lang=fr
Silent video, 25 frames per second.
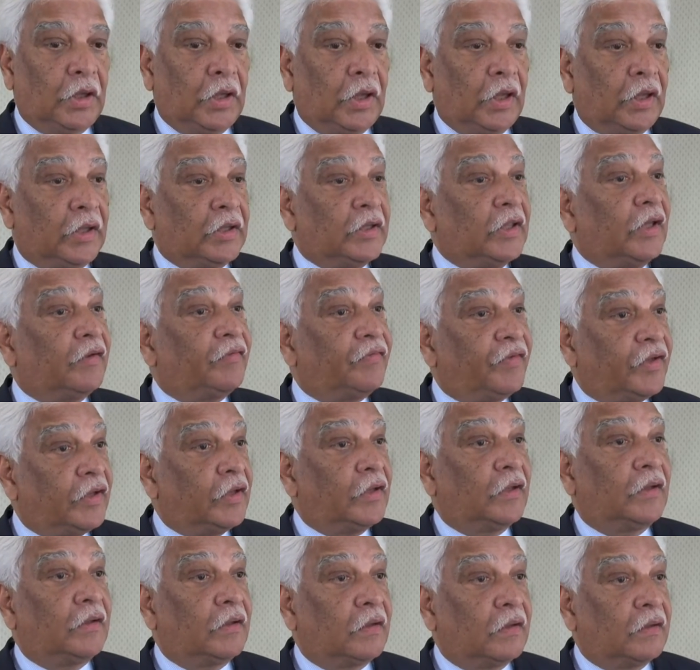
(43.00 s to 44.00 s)
Et il y
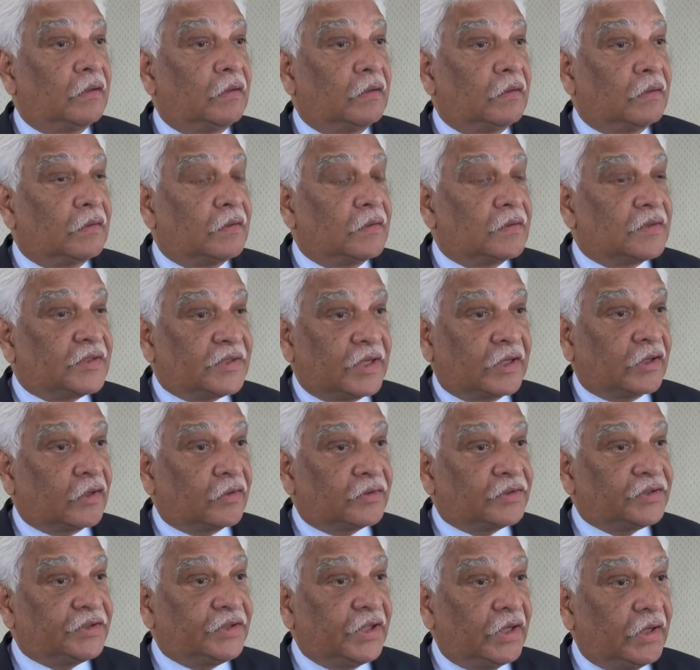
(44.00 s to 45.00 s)
avait cinq
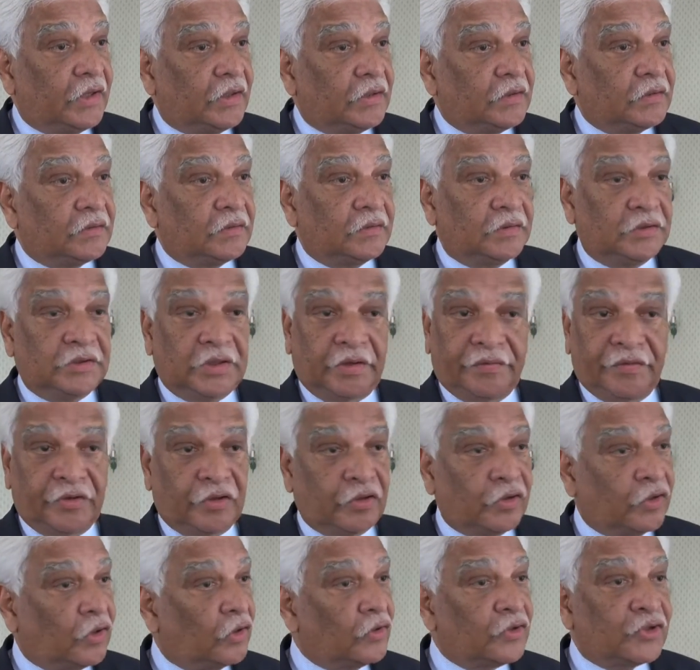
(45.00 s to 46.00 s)
candidats, il n'y avait
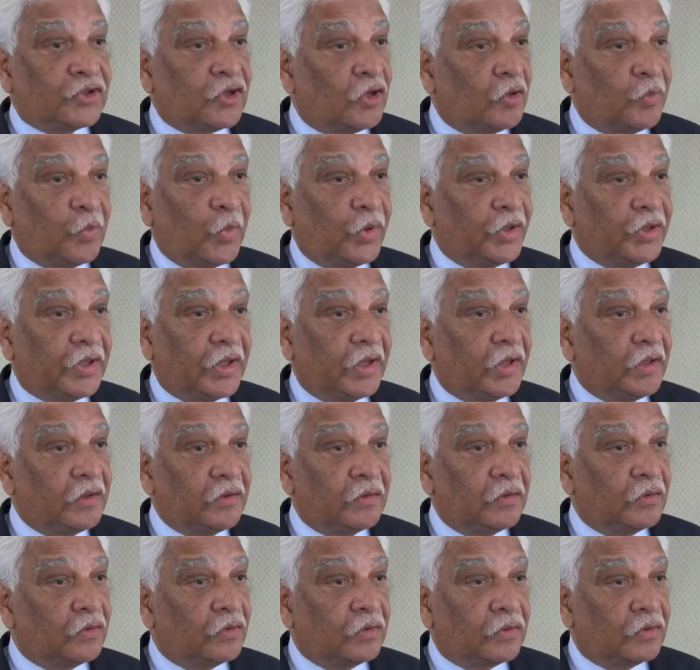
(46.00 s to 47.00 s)
qu'un seul moyen
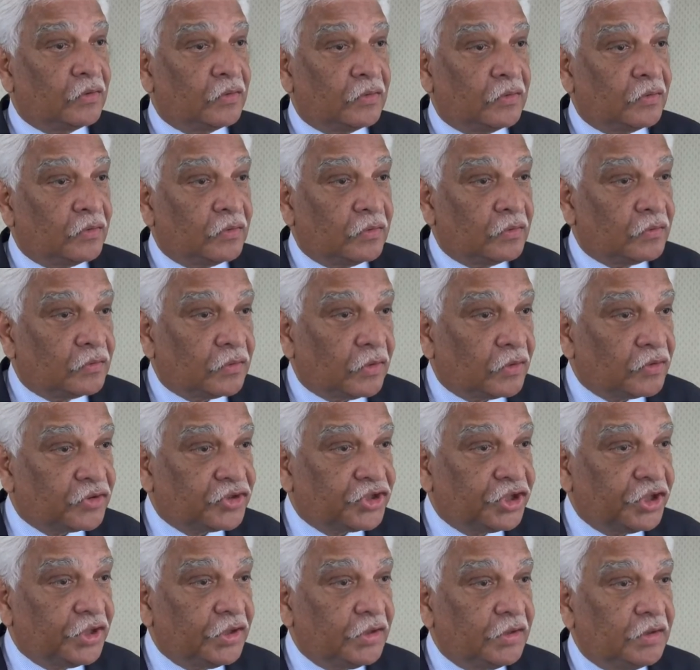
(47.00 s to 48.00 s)
de
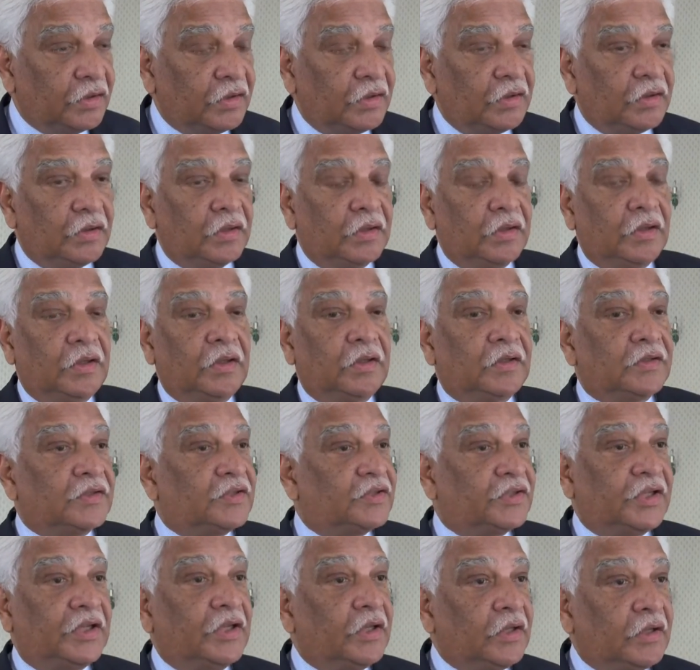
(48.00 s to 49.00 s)
trancher,
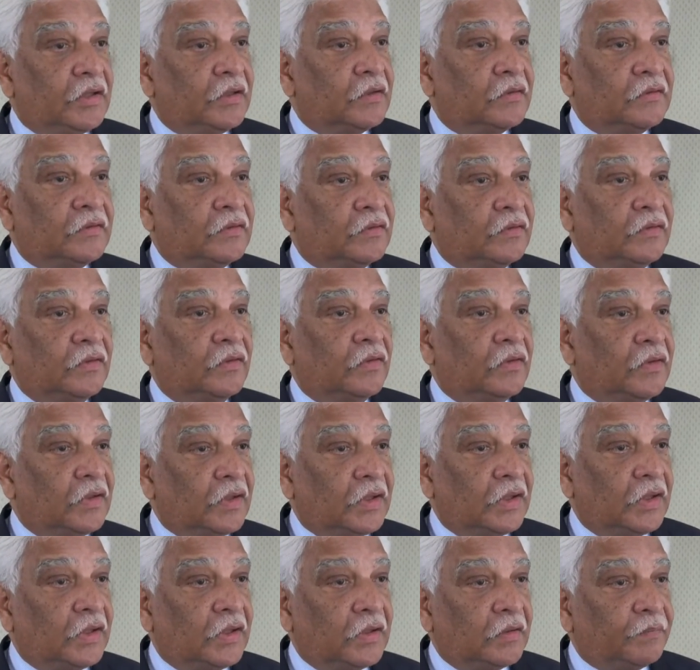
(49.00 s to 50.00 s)
c'est
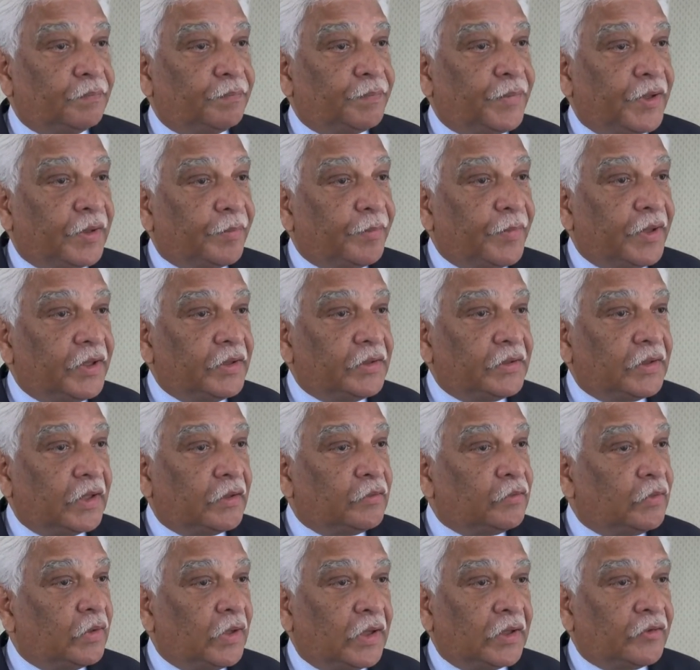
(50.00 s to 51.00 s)
de permettre à
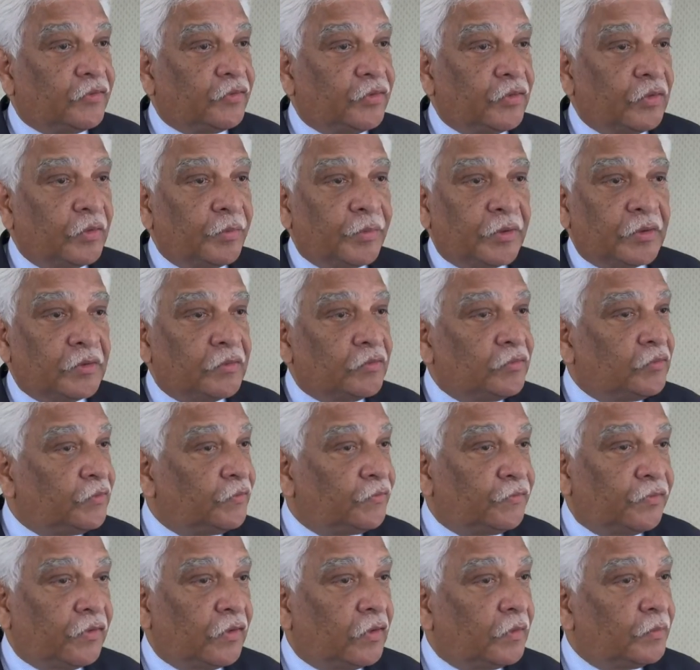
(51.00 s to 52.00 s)
une élection bonne du
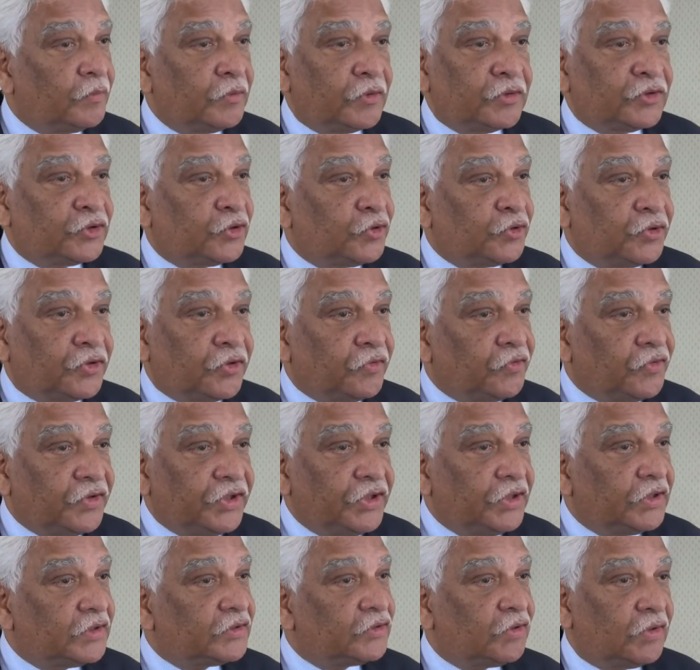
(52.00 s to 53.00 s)
forme de se
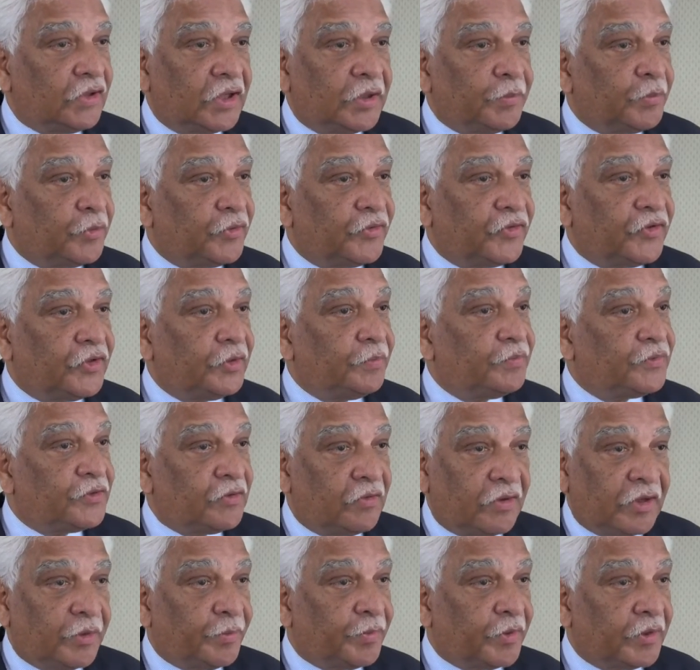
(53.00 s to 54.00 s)
tenir, cela est possible,
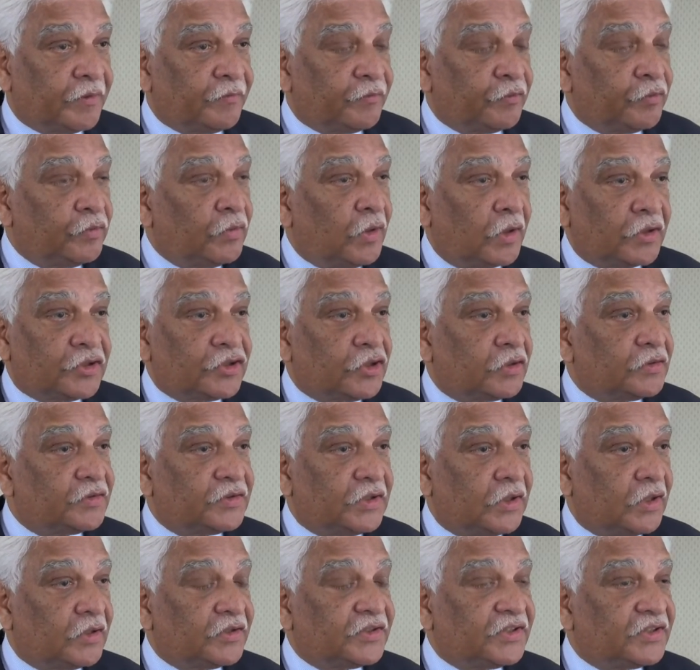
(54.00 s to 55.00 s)
cela est prévu, la charte,
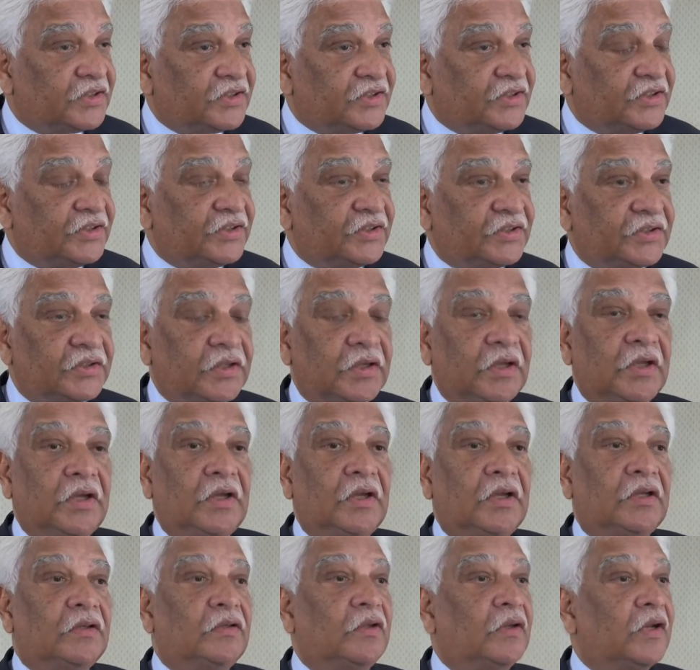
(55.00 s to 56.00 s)
c'est l'article 6
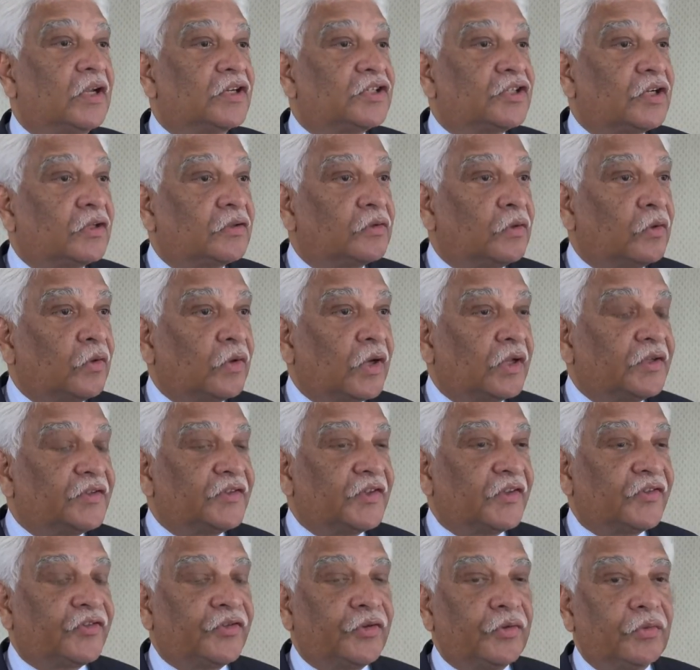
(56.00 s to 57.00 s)
de la charte de
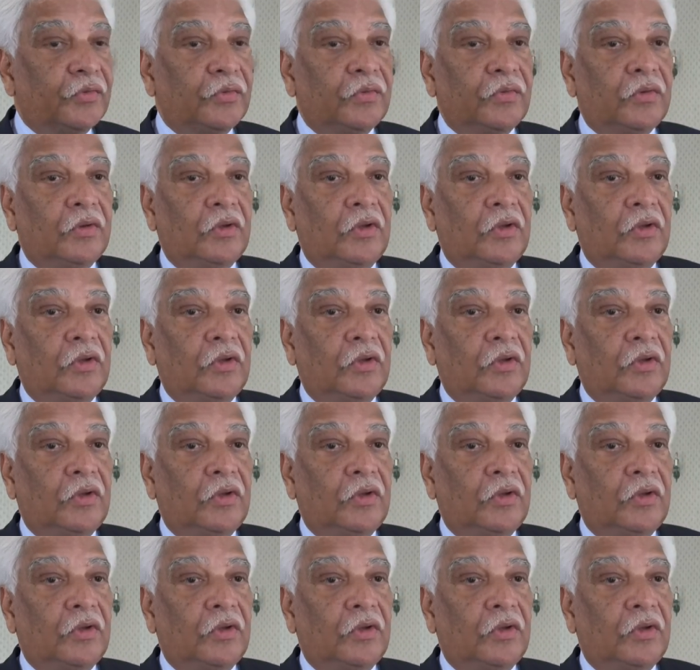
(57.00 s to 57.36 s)
l'organisation.